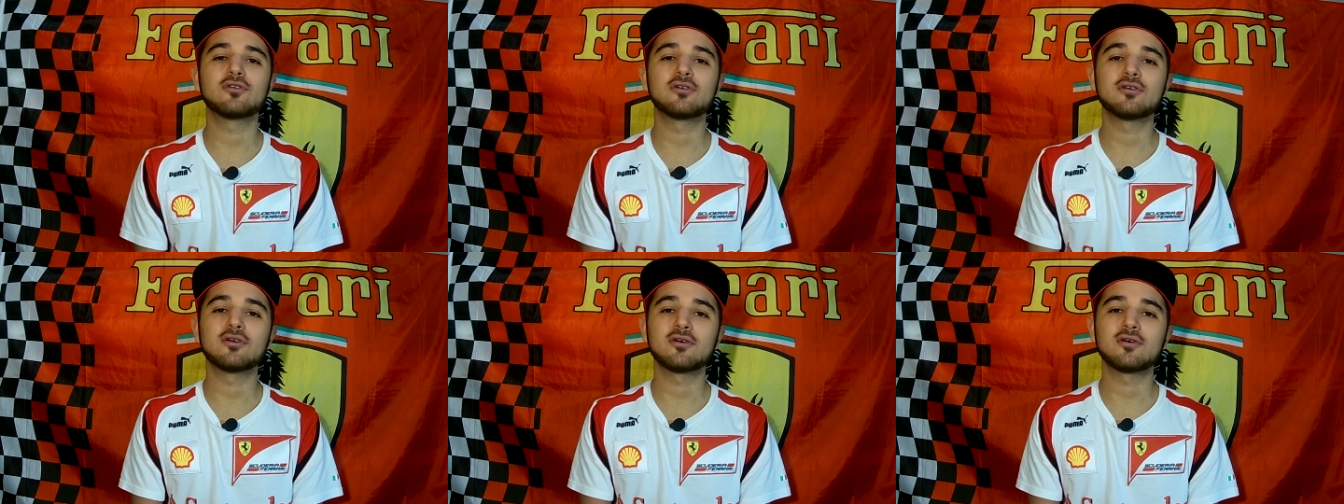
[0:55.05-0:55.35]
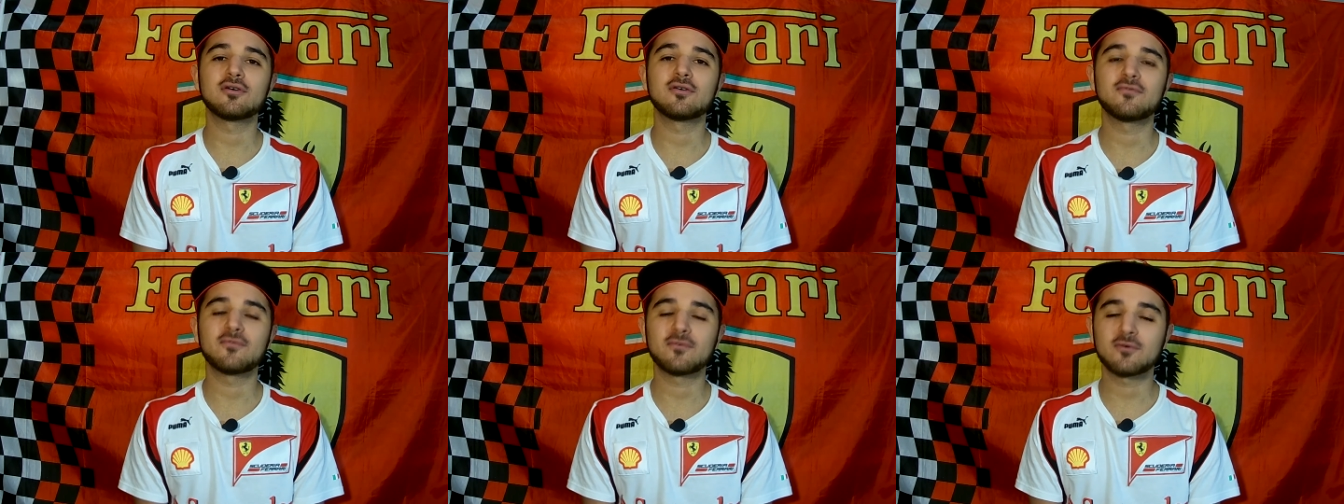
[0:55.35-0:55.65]
con
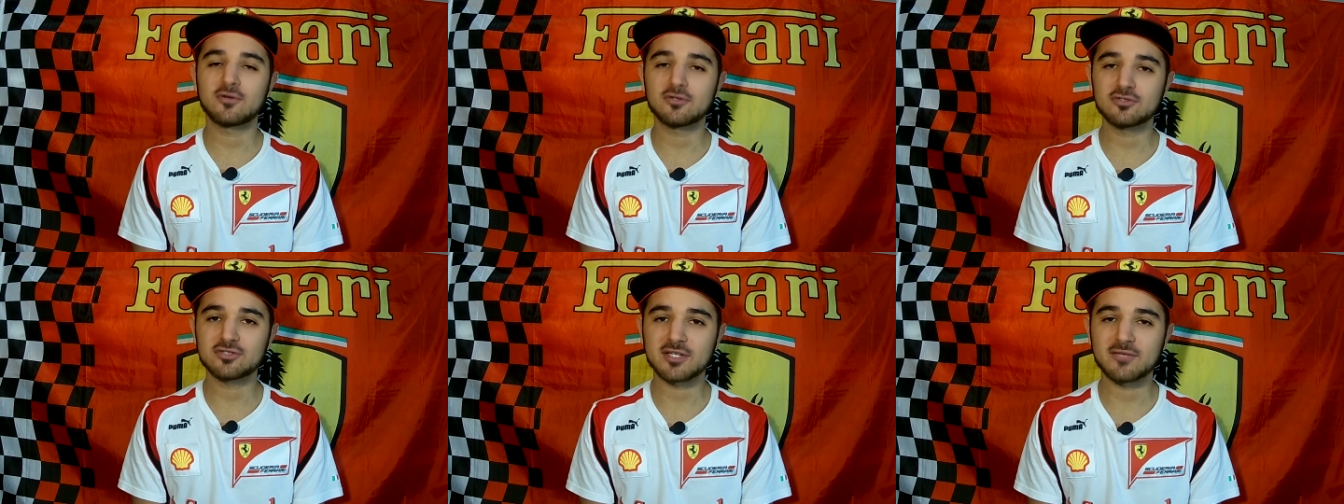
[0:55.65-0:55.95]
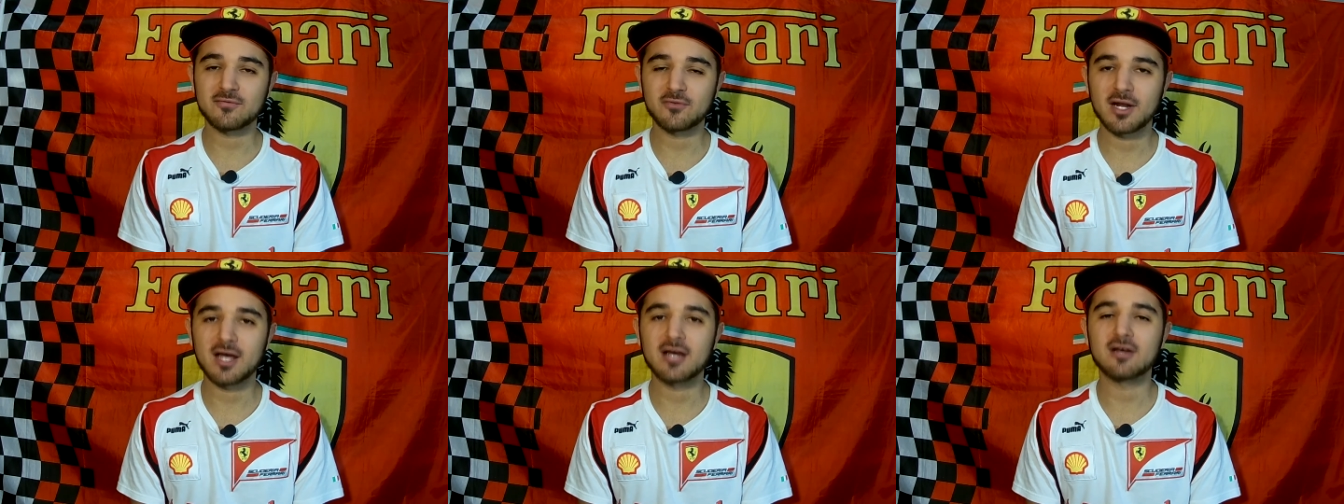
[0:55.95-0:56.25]
eh,
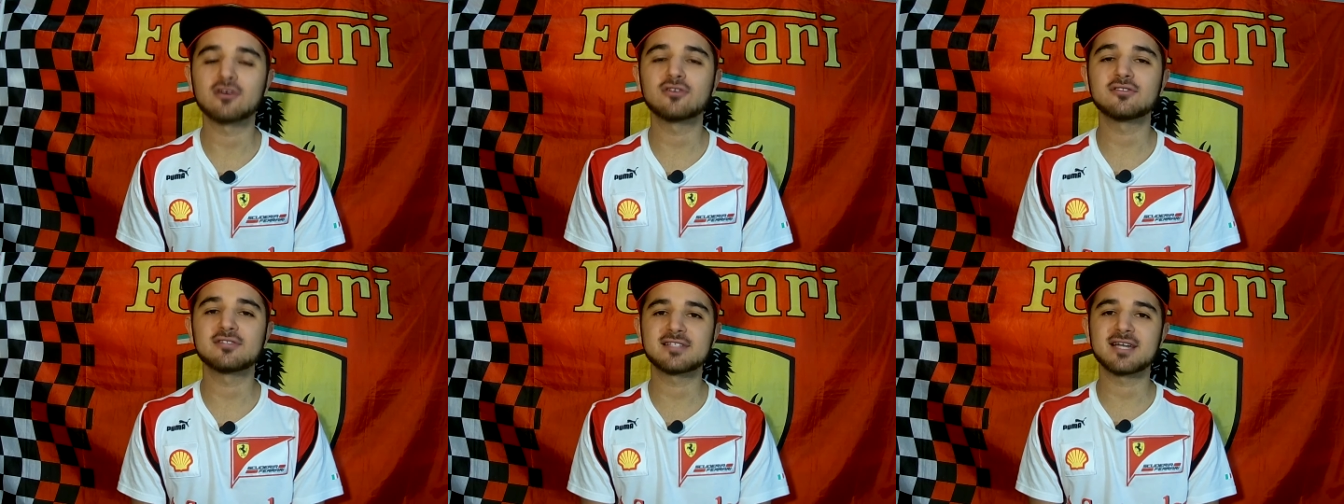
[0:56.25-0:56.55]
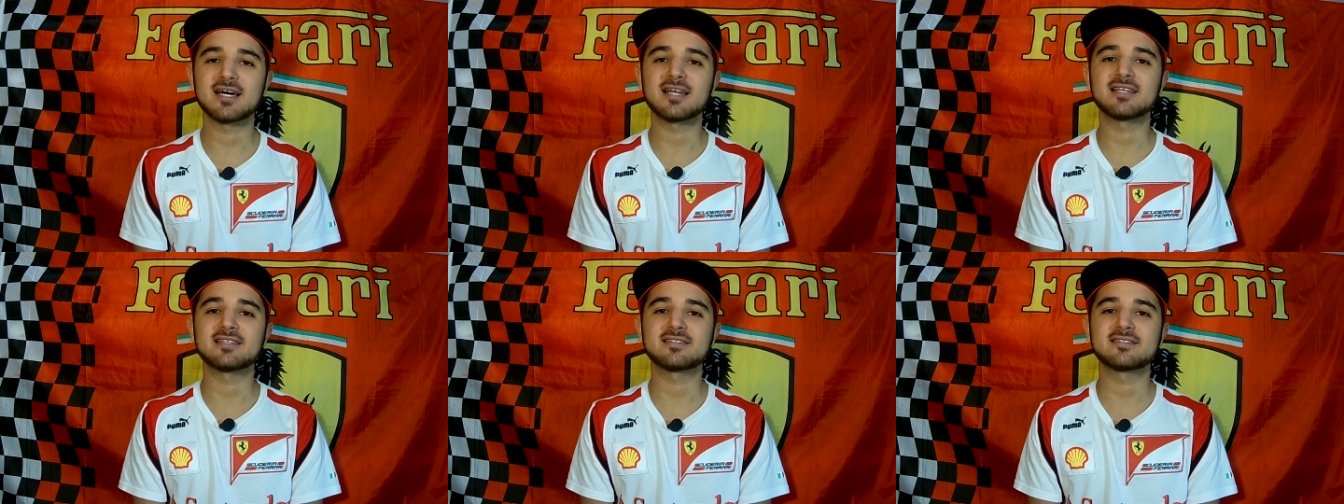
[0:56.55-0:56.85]
José Frolan
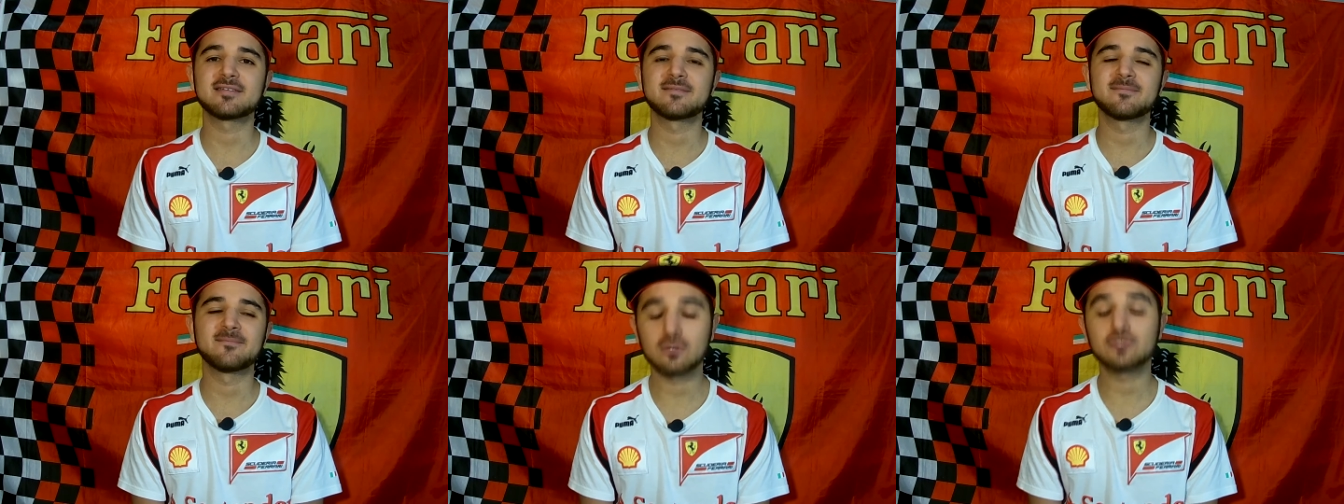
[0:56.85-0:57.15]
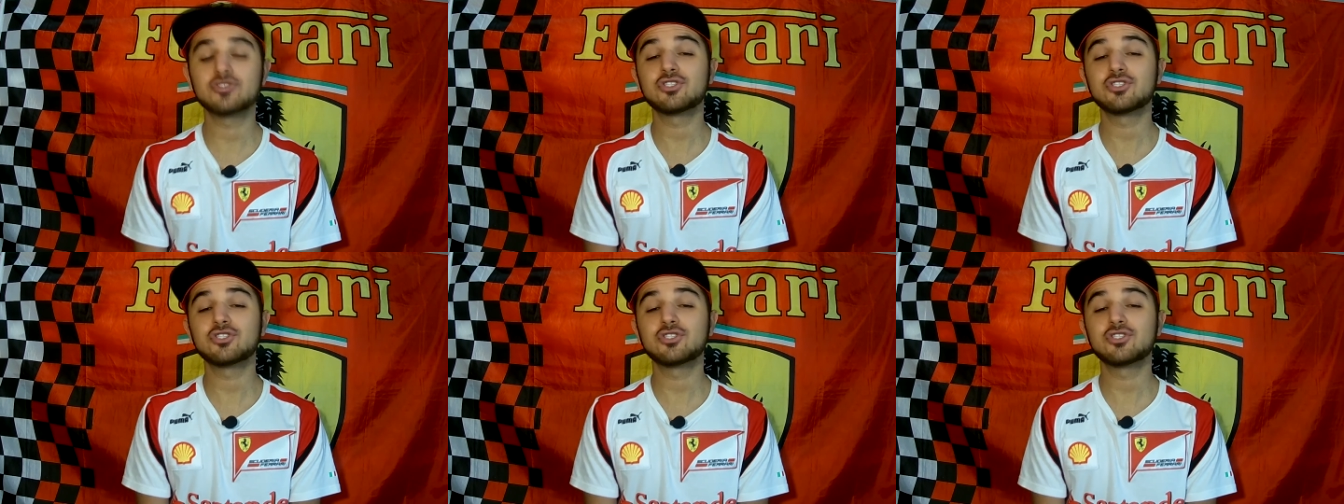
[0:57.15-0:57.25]
González.